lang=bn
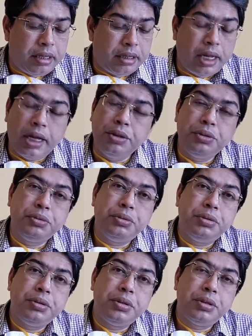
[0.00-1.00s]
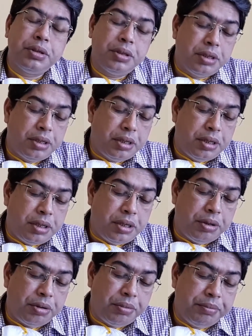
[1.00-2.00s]
দাদু
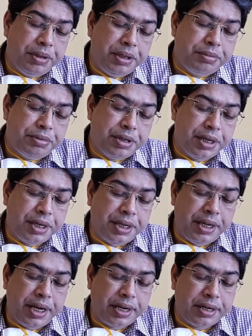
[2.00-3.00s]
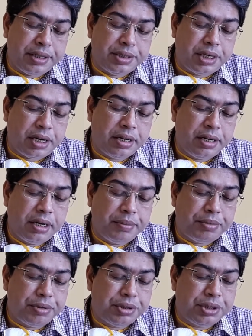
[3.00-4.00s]
গম্ভীর মুখে কি একটা জার্নাল
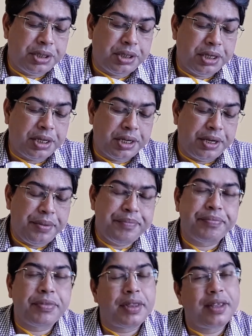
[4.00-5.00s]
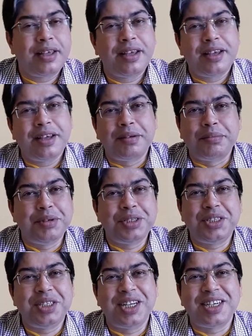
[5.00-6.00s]
পড়ছে দেখে
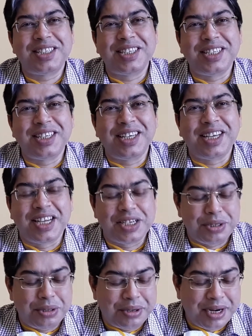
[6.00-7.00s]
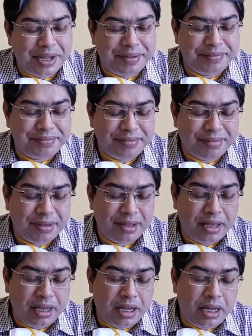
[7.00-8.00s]
মিষ্টি আর সেদিকে ঘেঁষল না
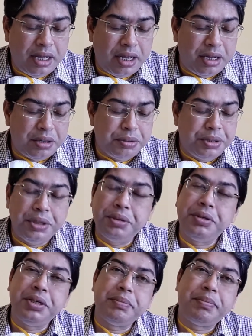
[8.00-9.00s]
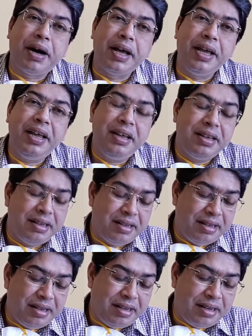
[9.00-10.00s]
গুটি গুটি পায়ে
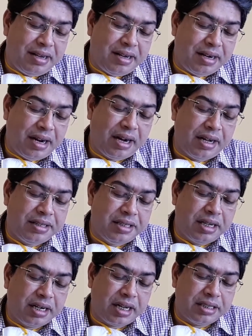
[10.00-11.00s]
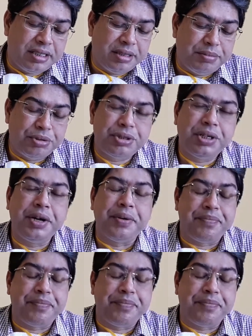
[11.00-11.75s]
রাঙাদিদার কাছে বসে